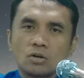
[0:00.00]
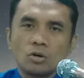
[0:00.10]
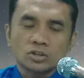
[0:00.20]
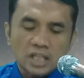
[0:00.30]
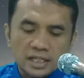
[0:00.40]

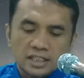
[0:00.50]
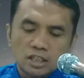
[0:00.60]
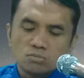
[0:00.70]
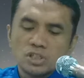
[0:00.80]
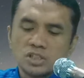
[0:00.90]
otak
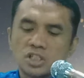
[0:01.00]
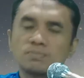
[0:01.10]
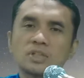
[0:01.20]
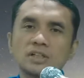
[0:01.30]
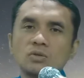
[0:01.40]
yang
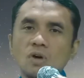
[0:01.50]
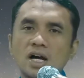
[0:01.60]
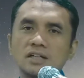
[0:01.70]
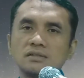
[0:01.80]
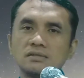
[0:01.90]
mencipta
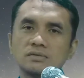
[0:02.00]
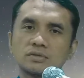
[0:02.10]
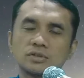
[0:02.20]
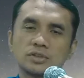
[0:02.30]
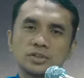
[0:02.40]
Tuhan,
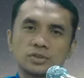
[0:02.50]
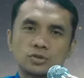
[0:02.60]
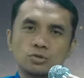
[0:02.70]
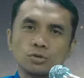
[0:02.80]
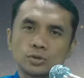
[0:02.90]

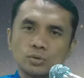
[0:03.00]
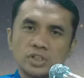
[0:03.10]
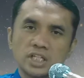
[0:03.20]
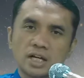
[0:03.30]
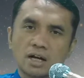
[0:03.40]
justru
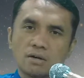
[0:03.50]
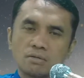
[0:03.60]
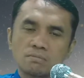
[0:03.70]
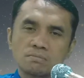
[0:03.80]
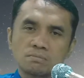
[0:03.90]
dia
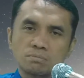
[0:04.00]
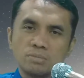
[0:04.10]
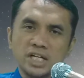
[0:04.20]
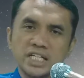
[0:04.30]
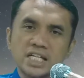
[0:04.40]

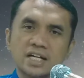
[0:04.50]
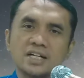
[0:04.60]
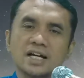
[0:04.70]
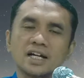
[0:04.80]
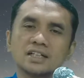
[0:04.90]

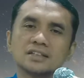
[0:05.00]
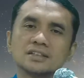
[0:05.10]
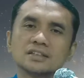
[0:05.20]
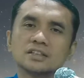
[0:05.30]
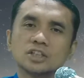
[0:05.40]
meniadakan
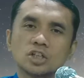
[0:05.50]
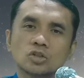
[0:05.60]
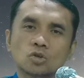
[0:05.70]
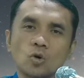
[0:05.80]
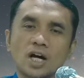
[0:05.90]

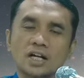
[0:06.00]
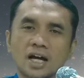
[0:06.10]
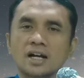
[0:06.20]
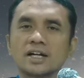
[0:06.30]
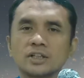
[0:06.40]
Tuhan
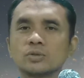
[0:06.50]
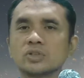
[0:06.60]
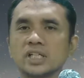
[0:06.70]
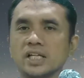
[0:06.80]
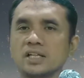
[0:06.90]
Allah itu
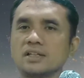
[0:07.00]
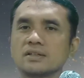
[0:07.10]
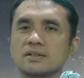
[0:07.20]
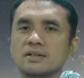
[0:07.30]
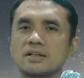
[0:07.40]
sendiri.
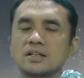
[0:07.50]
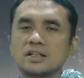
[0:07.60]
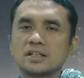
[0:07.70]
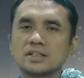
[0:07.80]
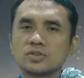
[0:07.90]

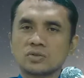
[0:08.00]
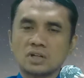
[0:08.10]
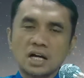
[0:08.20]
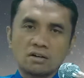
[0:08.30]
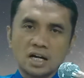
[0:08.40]

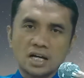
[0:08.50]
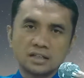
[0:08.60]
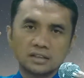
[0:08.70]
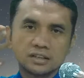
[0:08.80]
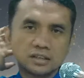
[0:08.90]
Seolah-olah
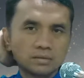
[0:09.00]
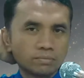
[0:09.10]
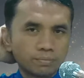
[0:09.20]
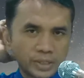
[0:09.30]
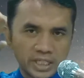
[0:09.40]

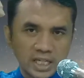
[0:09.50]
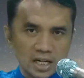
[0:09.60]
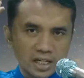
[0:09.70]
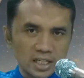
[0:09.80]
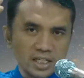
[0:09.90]

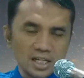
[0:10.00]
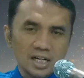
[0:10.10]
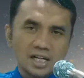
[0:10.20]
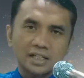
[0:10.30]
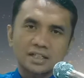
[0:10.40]
pikiran
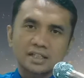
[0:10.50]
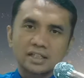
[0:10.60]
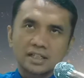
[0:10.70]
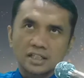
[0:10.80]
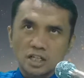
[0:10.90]
inilah
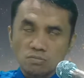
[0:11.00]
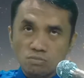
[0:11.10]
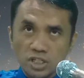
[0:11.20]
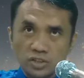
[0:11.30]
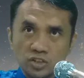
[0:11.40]
yang
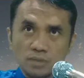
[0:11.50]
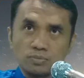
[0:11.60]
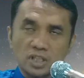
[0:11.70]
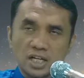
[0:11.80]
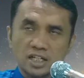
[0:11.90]

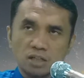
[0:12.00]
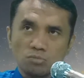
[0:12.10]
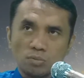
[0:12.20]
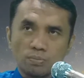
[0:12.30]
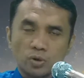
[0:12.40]
mencipta
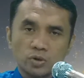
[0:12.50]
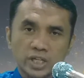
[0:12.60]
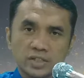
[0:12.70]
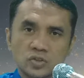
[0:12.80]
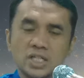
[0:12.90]
dan
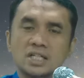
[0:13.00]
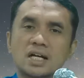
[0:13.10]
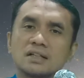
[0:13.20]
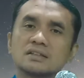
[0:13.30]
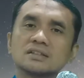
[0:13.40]

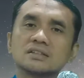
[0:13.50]
memproyeksikan